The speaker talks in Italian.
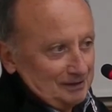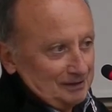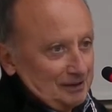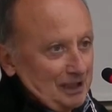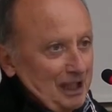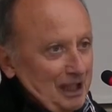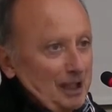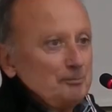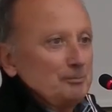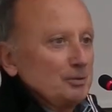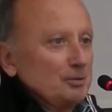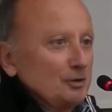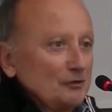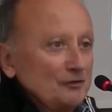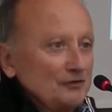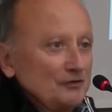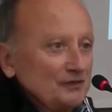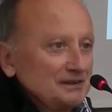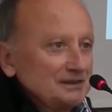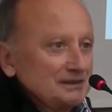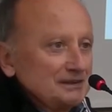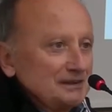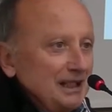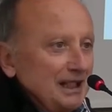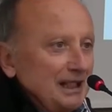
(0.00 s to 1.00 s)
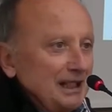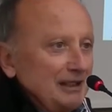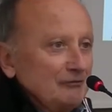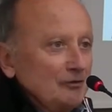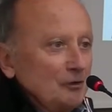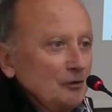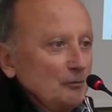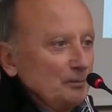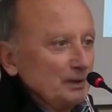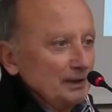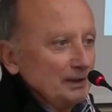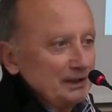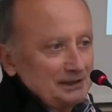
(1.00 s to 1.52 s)
Approfittavo
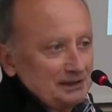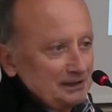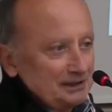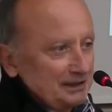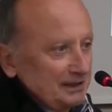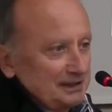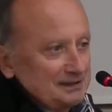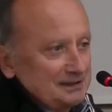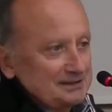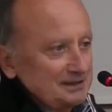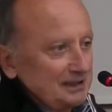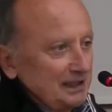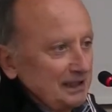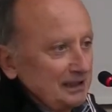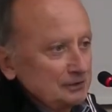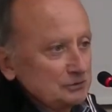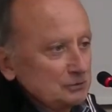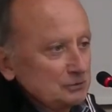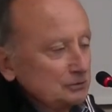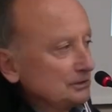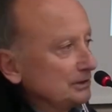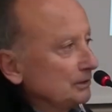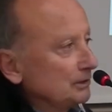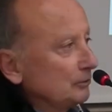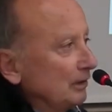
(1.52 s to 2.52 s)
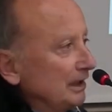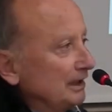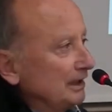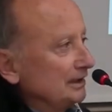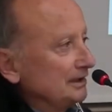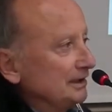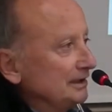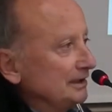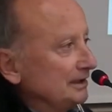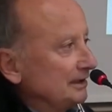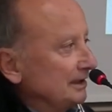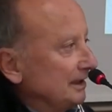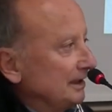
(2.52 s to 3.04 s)
per ringraziare tutti
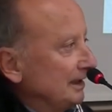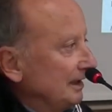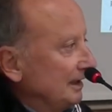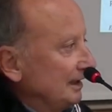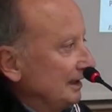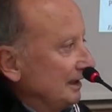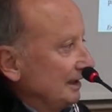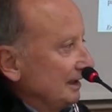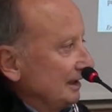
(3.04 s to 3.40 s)
quelli